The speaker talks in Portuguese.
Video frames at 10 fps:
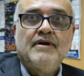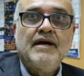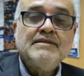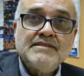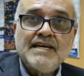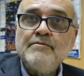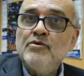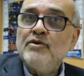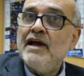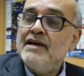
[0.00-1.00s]
a gente sabe
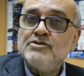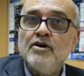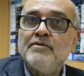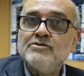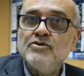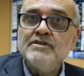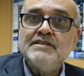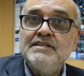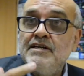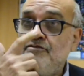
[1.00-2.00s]
o que a região amazônica
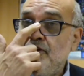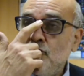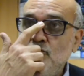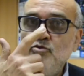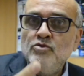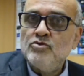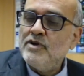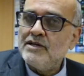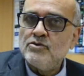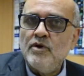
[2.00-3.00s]
significa no mundo, não
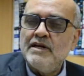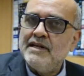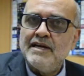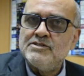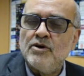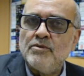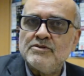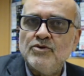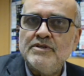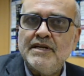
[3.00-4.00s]
é à toa que na região
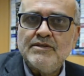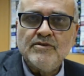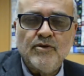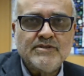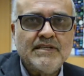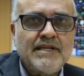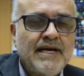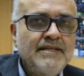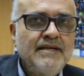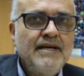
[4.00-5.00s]
amazônica estão
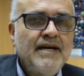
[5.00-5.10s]
concentradas